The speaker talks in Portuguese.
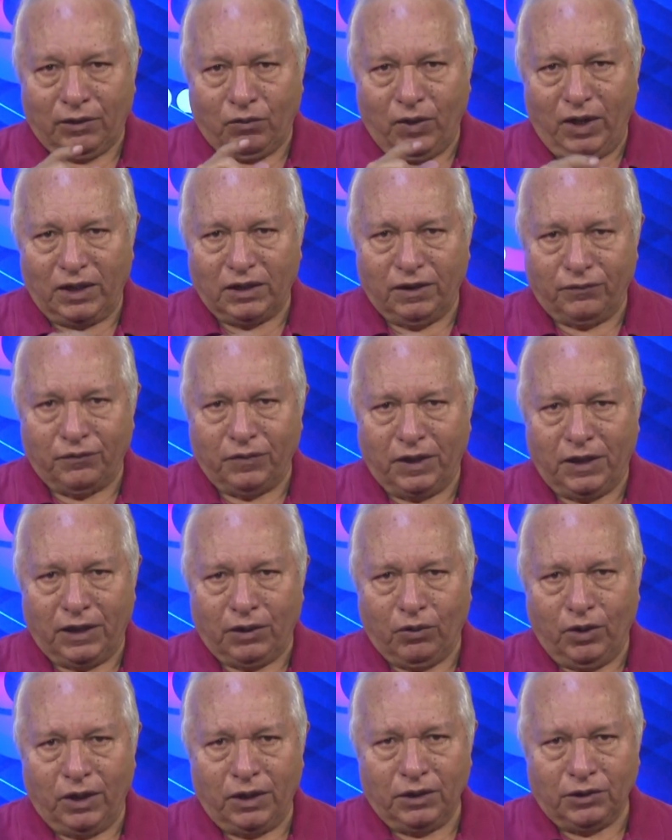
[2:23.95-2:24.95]
Quarta-feira
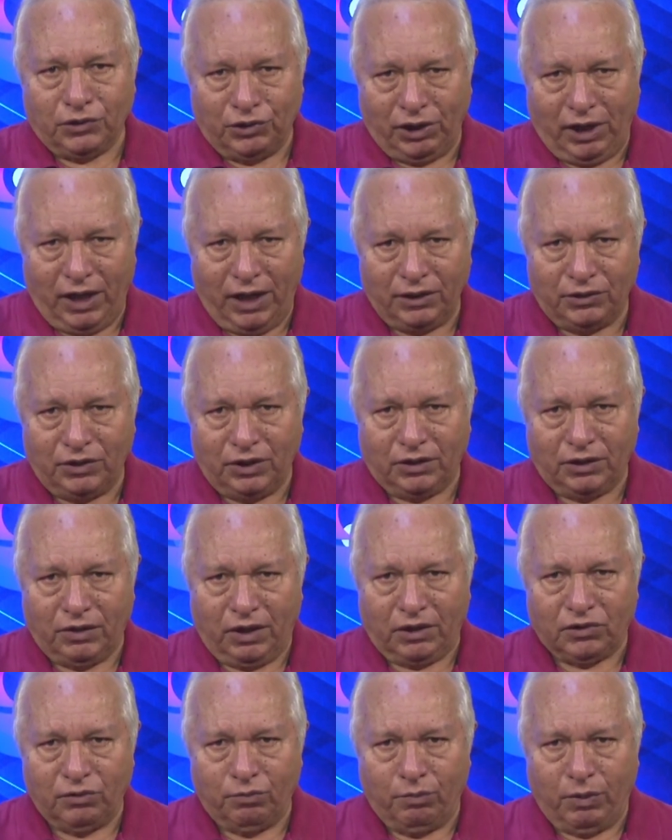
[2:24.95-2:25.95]
agora, já dia
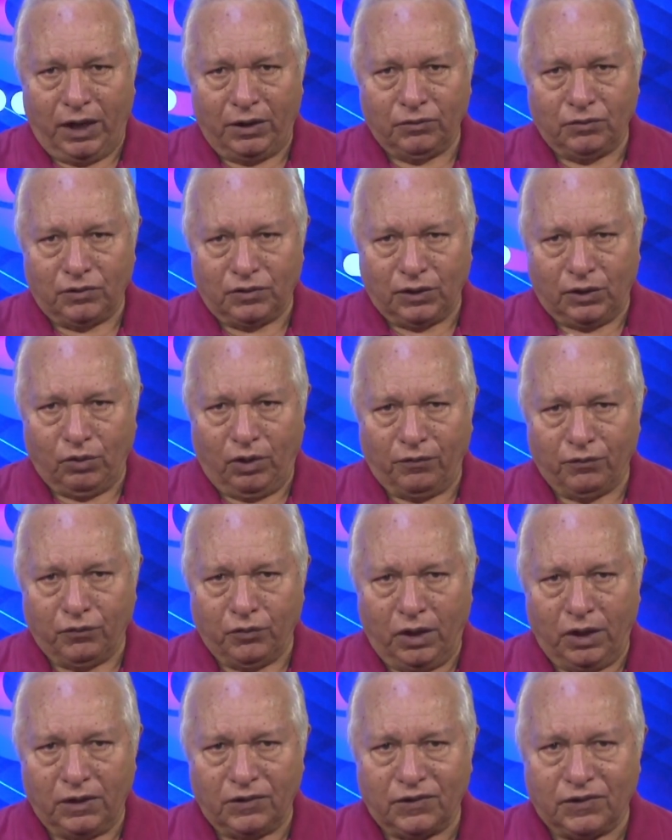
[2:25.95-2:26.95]
10 de maio, 19
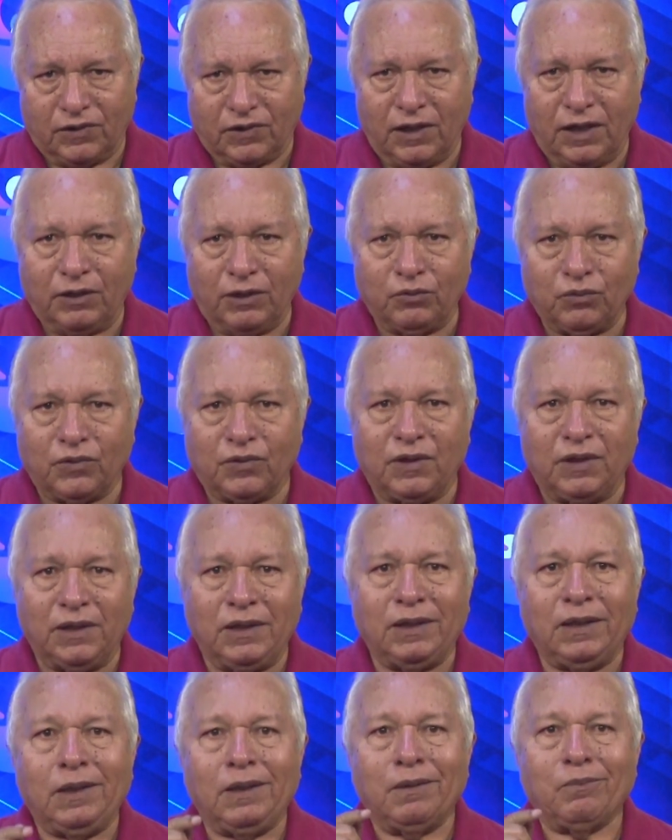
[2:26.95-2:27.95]
horas, Santos e
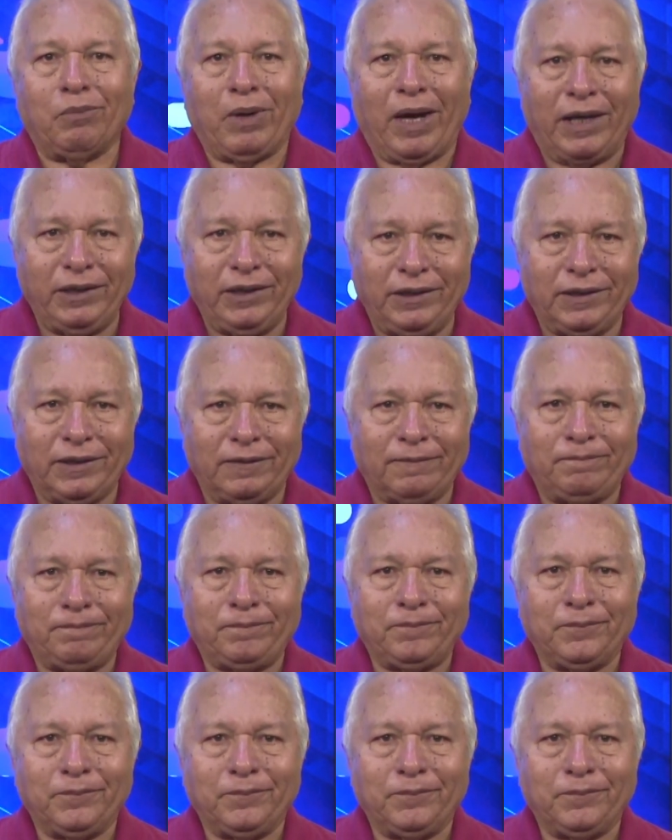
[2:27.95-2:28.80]
Bahia.